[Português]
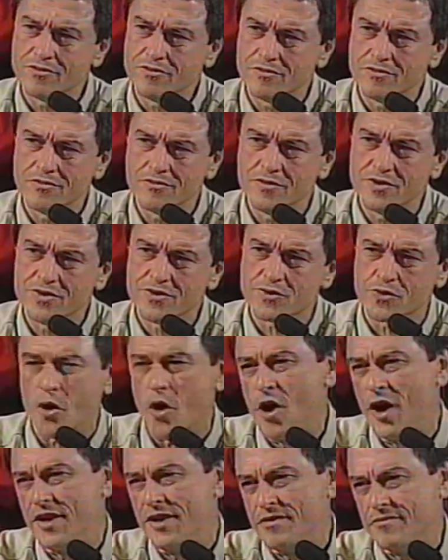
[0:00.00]
o
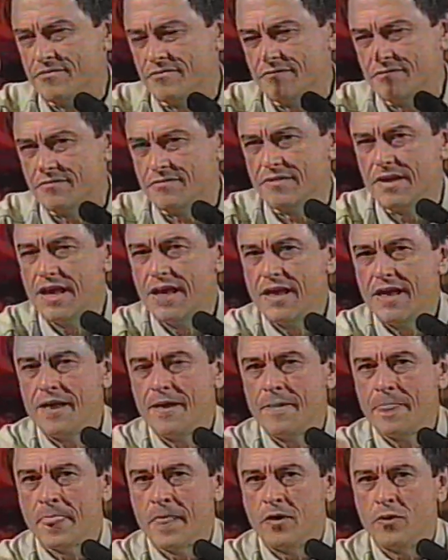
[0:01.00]
histórico,
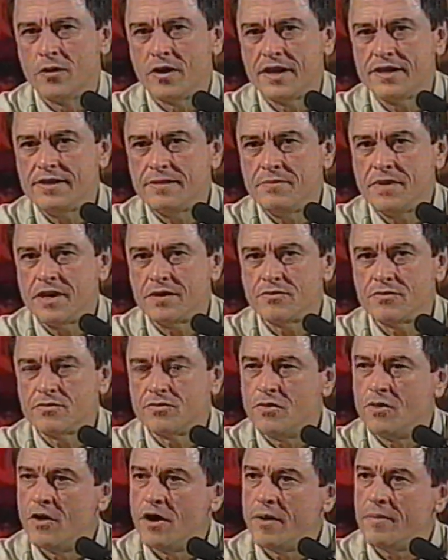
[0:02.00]
o nascimento
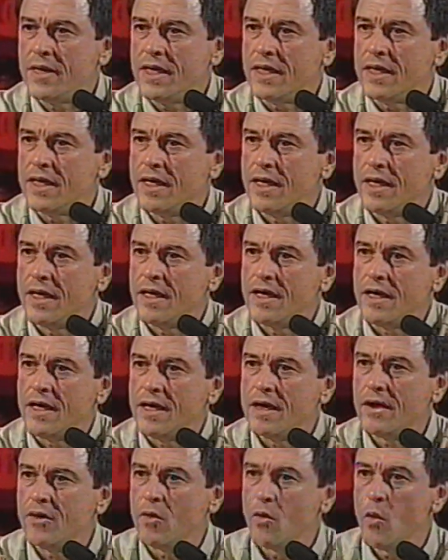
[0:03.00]
do homem,
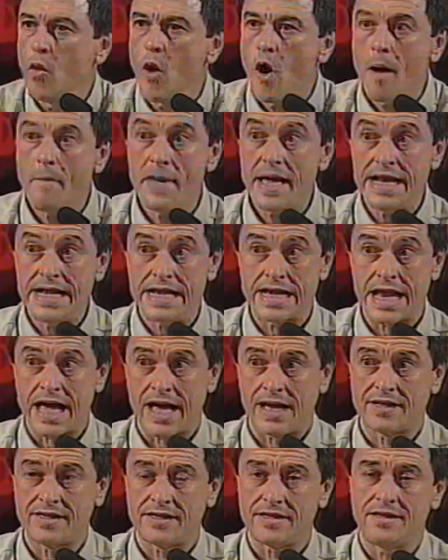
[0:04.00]
é, o homem
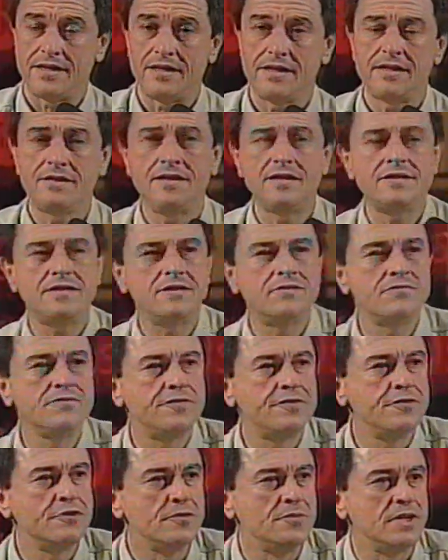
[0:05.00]
nasce. Existe um
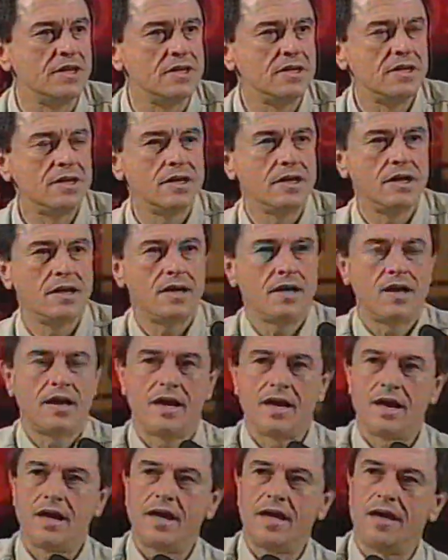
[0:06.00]
filme
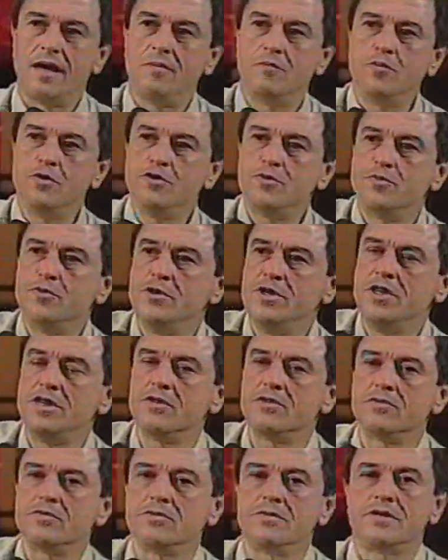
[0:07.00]
é, muito
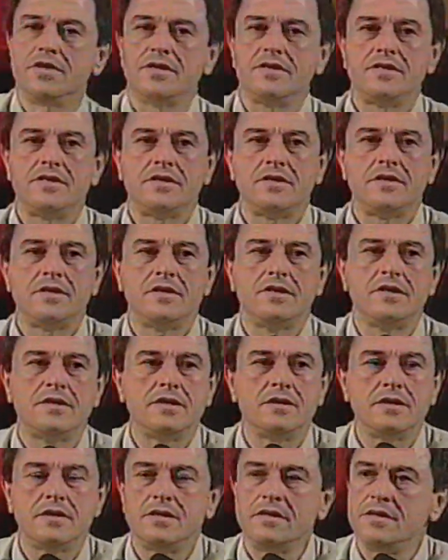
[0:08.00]
bonito que
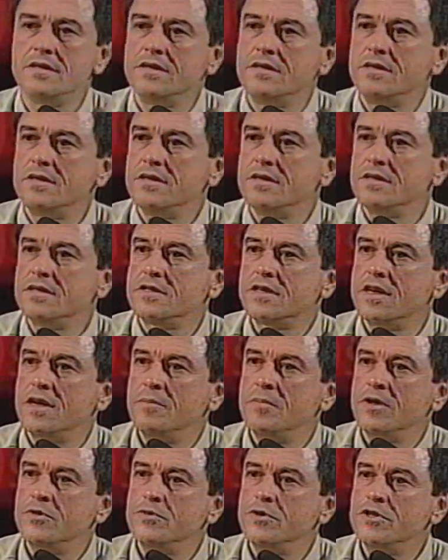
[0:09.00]
se
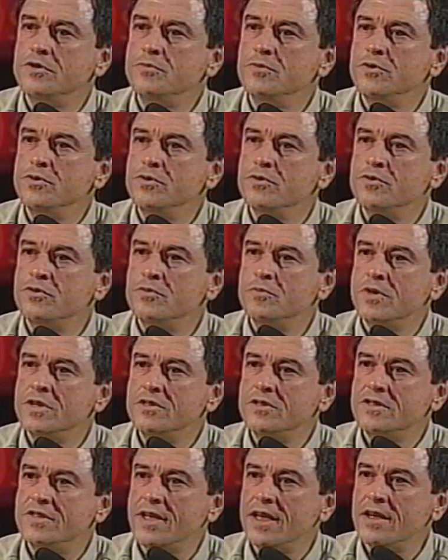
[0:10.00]
chama 2001,
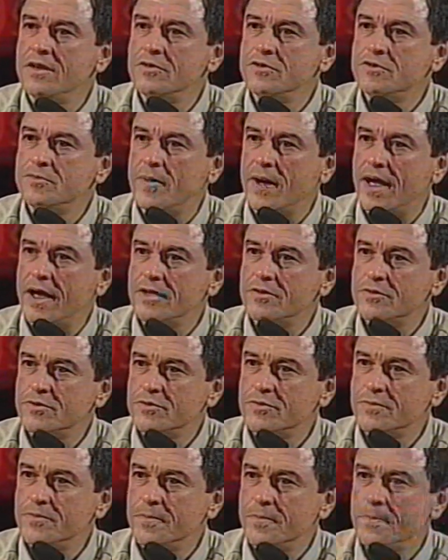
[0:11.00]
Odisseia no Espaço.